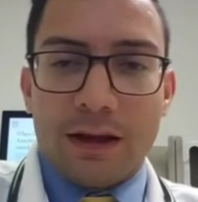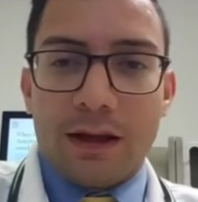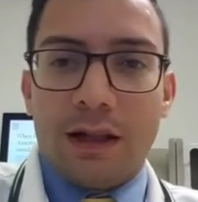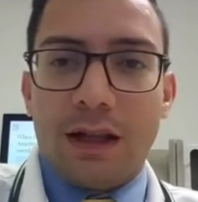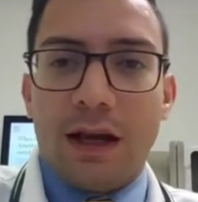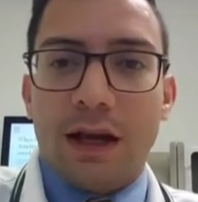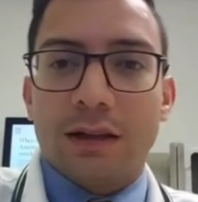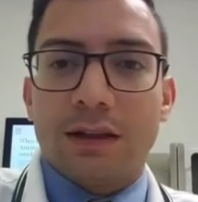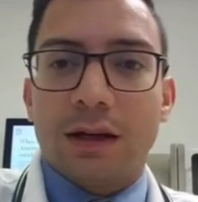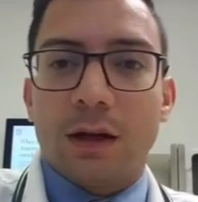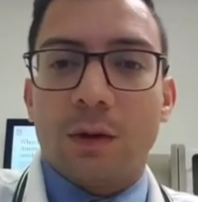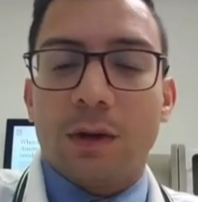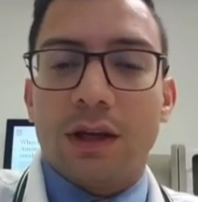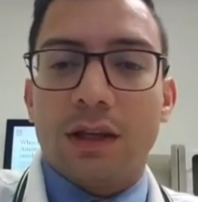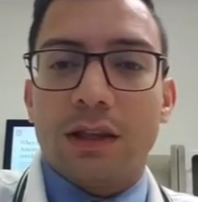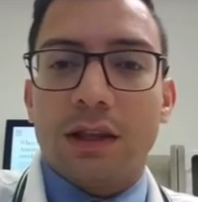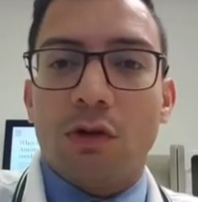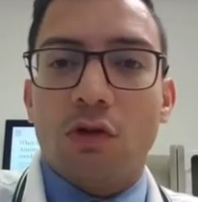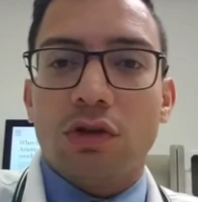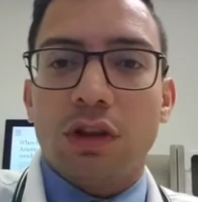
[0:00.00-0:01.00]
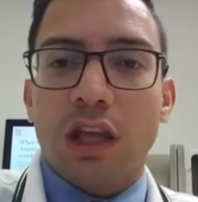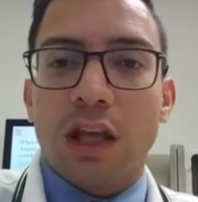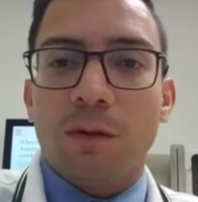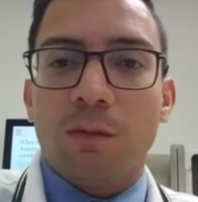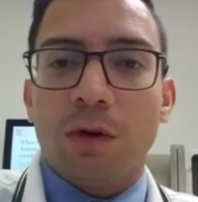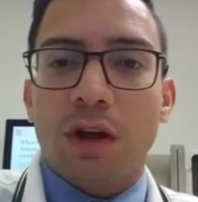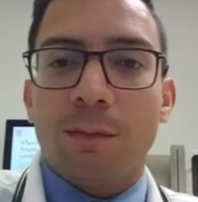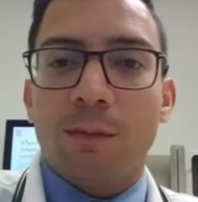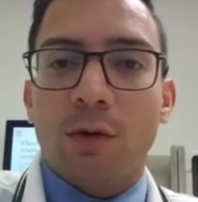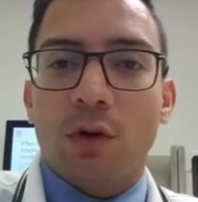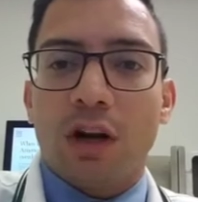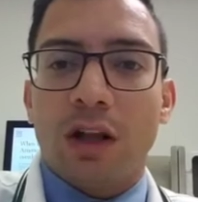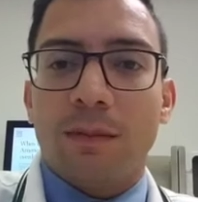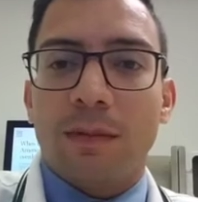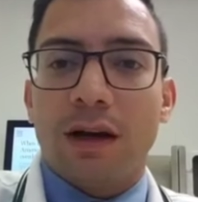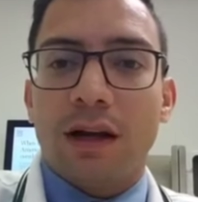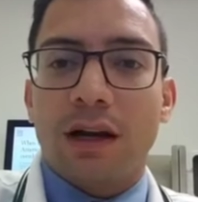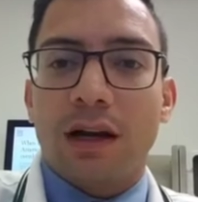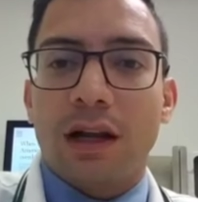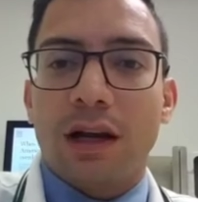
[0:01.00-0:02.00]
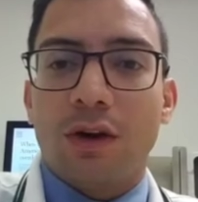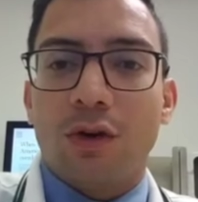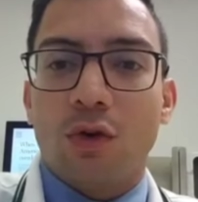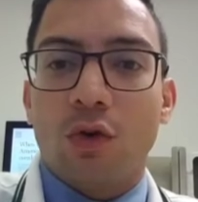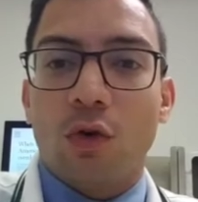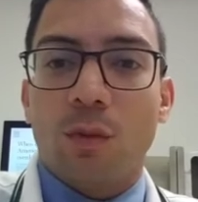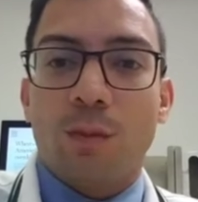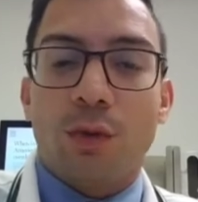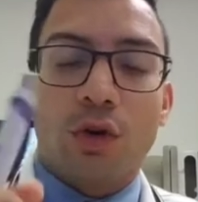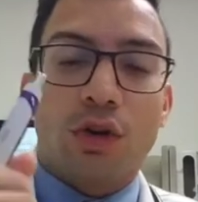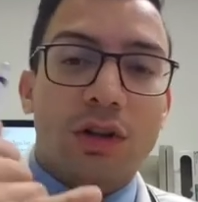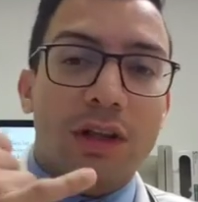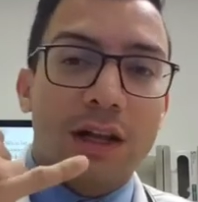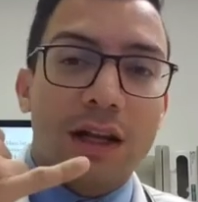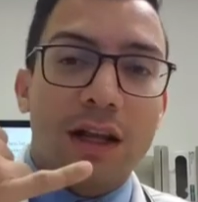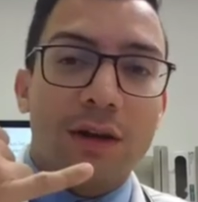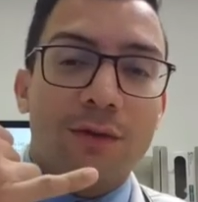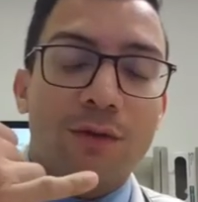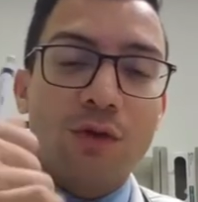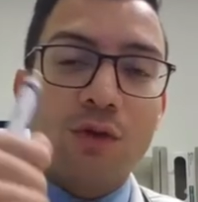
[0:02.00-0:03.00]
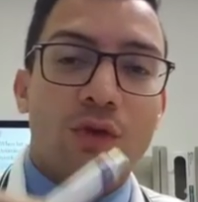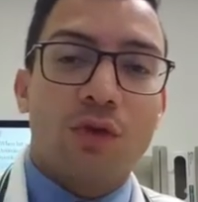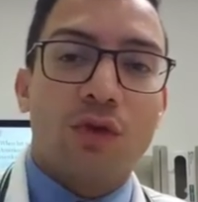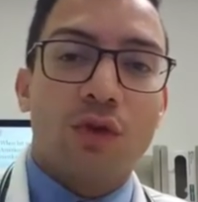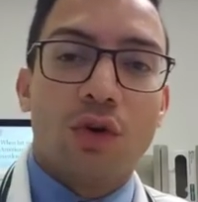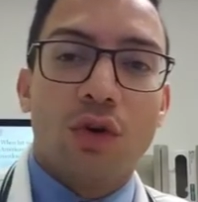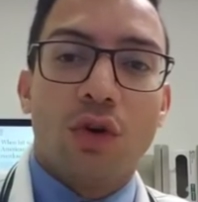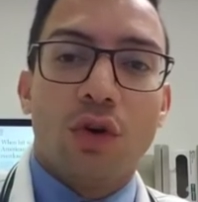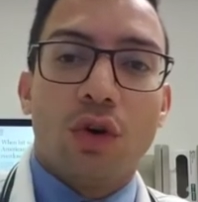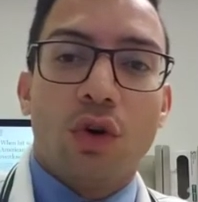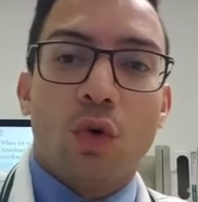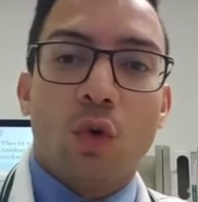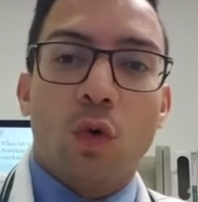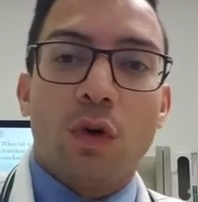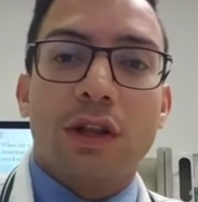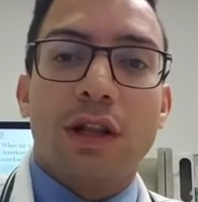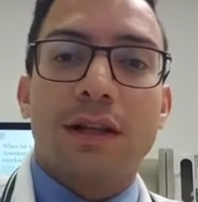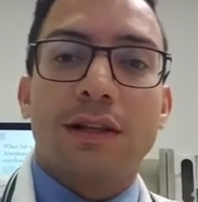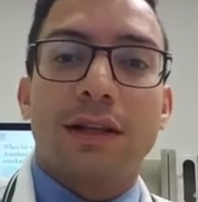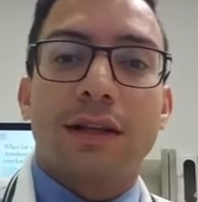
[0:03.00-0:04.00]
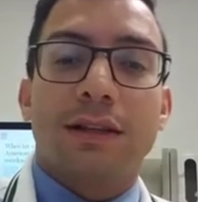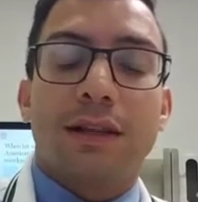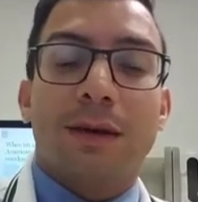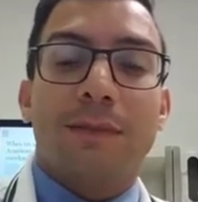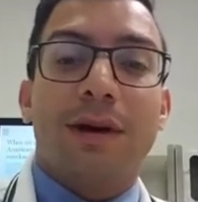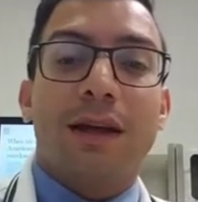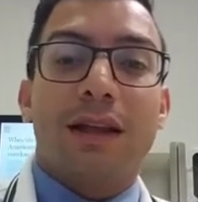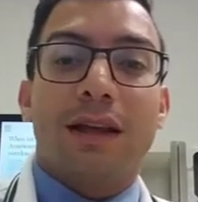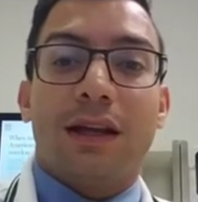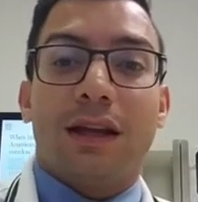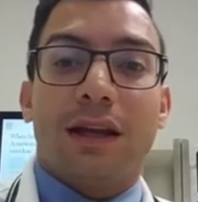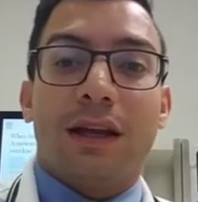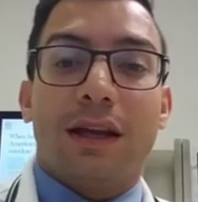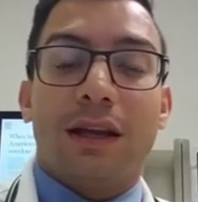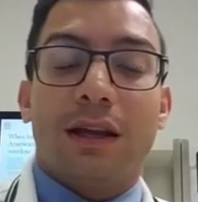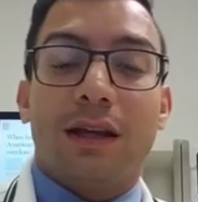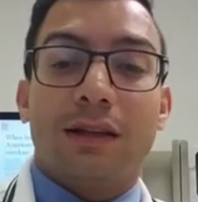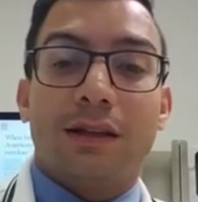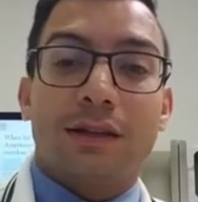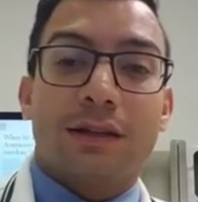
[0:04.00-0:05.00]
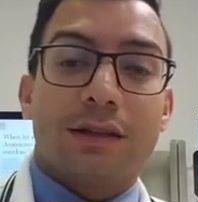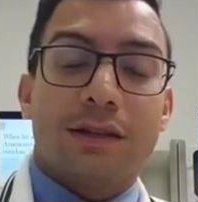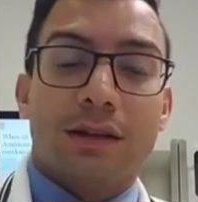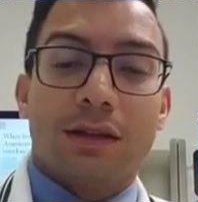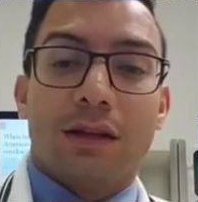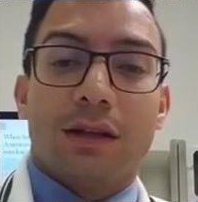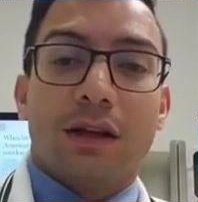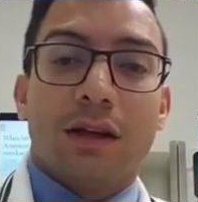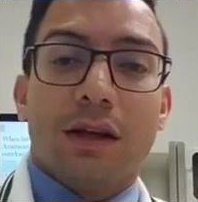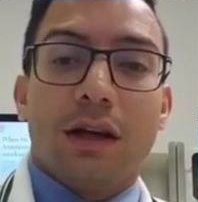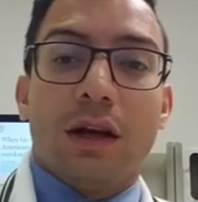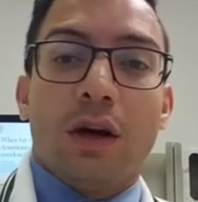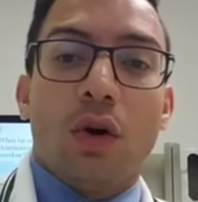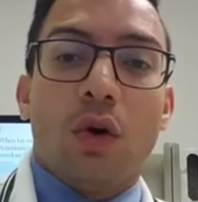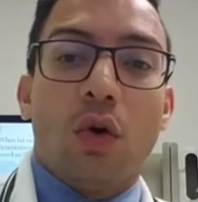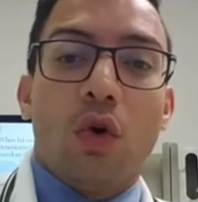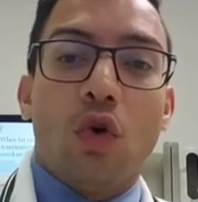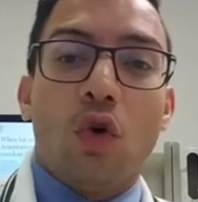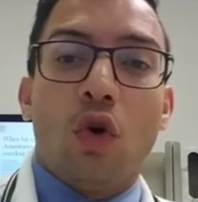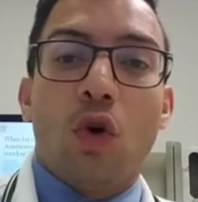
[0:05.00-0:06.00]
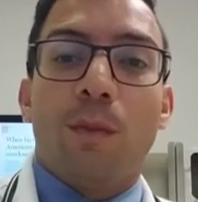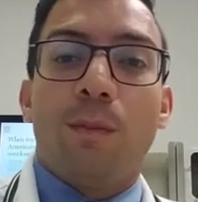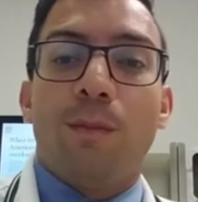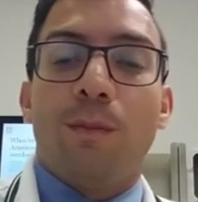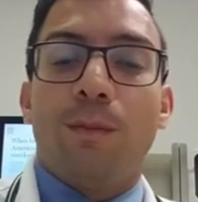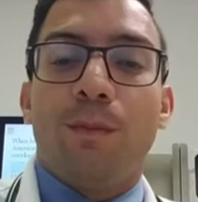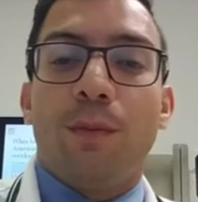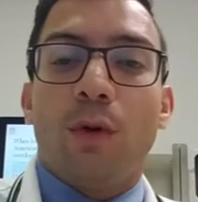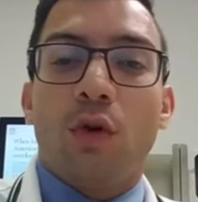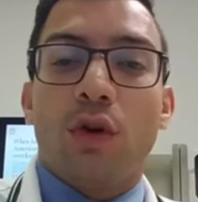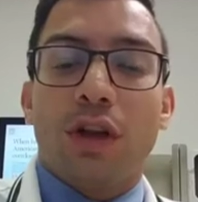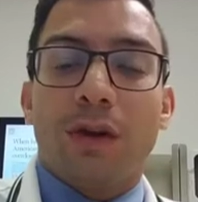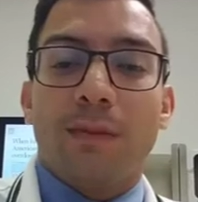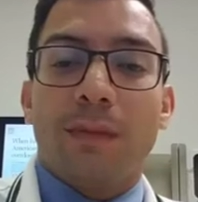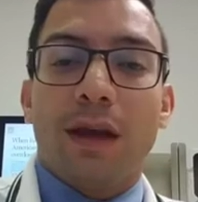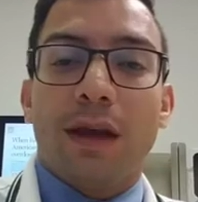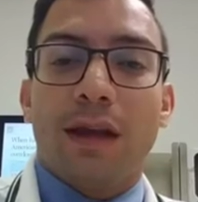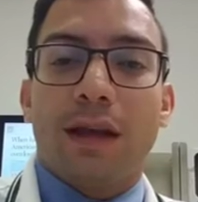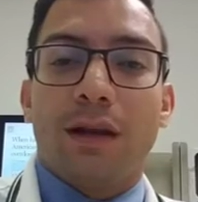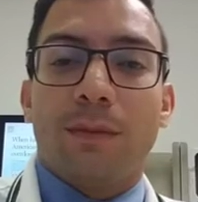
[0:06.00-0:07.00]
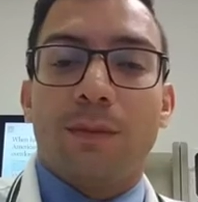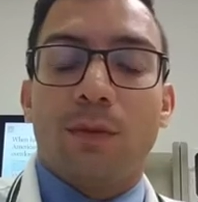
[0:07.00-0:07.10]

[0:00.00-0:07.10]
Las entrevistas ustedes pueden programarlas o por teléfono o en el sistema de ERAS o por email.